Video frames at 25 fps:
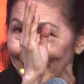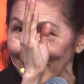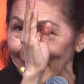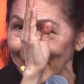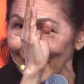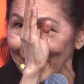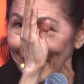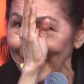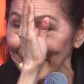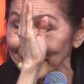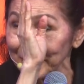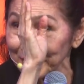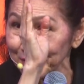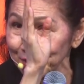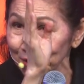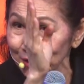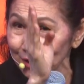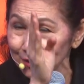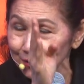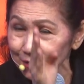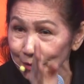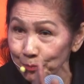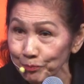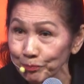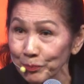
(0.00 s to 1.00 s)
อะไร
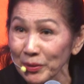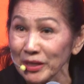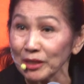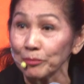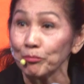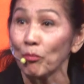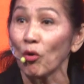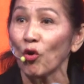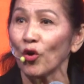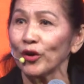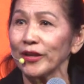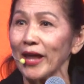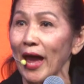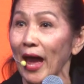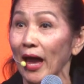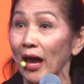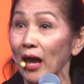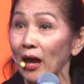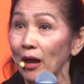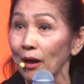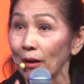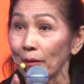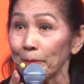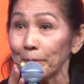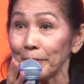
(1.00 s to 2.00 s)
สปีดโบ๊ทอะ
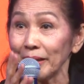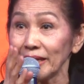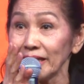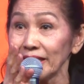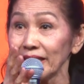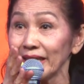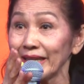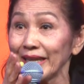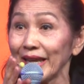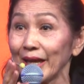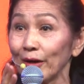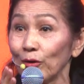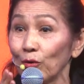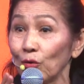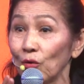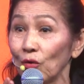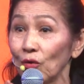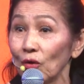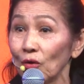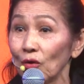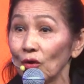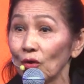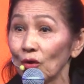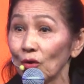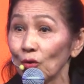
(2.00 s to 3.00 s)
เป็นเรือเร็ว
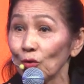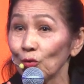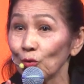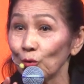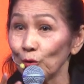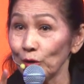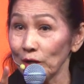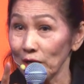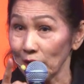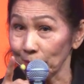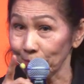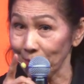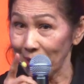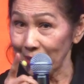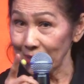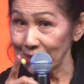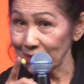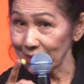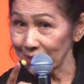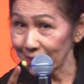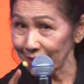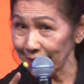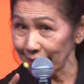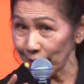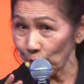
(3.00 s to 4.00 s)
คุณเห็นไหม
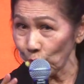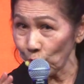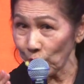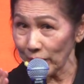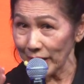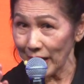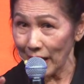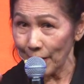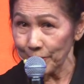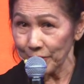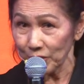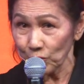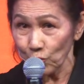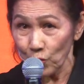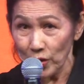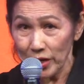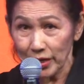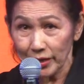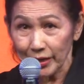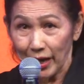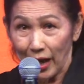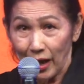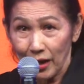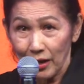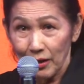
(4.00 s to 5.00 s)
เรือเร็วเวลามันวิ่ง
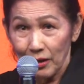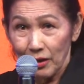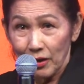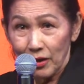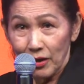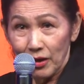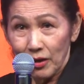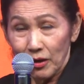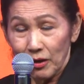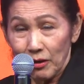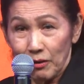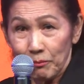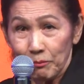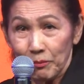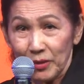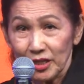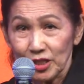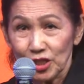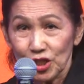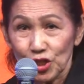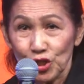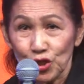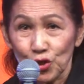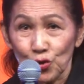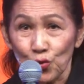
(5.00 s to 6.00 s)
อ่ะมัน
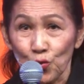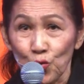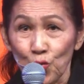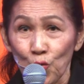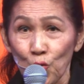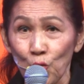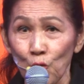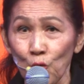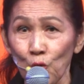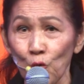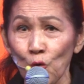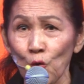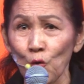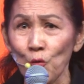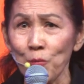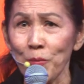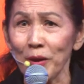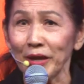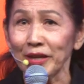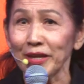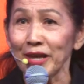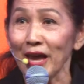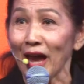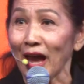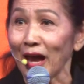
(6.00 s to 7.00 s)
ฉิวไป
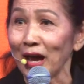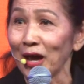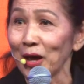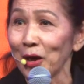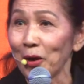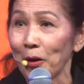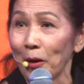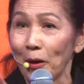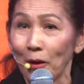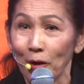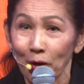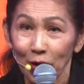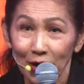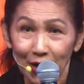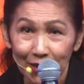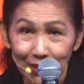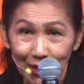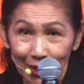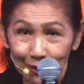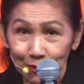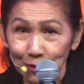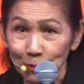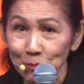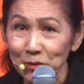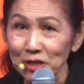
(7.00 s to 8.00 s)
เนี่ยขณะ
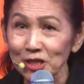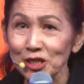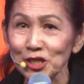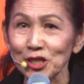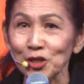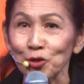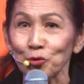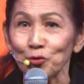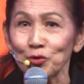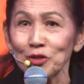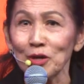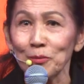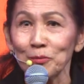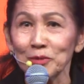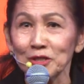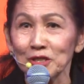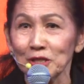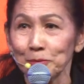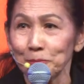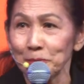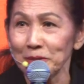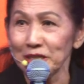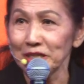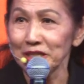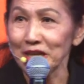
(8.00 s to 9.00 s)
ที่มันฉิวเนี่ยมัน
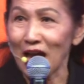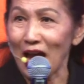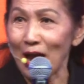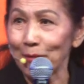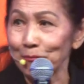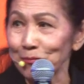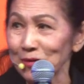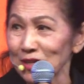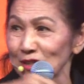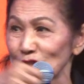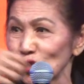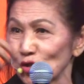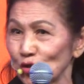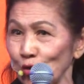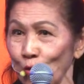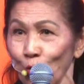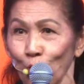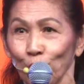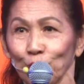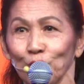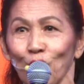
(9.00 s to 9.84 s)
จะมีน้ำกระฉูด